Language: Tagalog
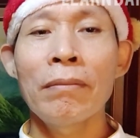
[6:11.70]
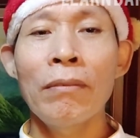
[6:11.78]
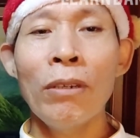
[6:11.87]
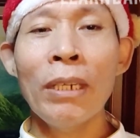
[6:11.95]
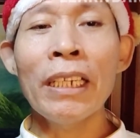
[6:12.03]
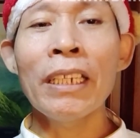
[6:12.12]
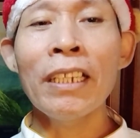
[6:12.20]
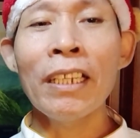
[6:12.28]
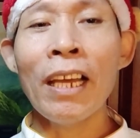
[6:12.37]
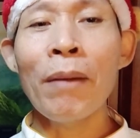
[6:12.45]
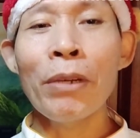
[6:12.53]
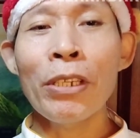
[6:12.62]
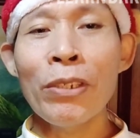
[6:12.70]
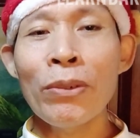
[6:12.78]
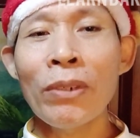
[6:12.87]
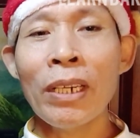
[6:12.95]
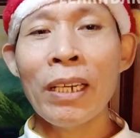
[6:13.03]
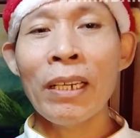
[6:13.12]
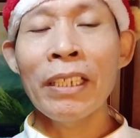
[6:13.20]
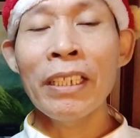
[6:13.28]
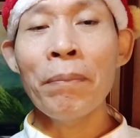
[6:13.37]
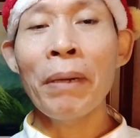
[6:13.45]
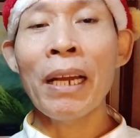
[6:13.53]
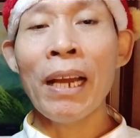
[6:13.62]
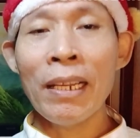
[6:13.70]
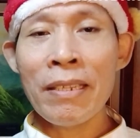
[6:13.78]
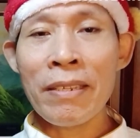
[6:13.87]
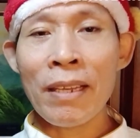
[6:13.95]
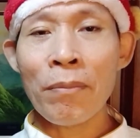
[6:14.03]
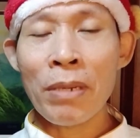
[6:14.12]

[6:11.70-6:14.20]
walang kinalaman yung uh, hindi pag-aalsa.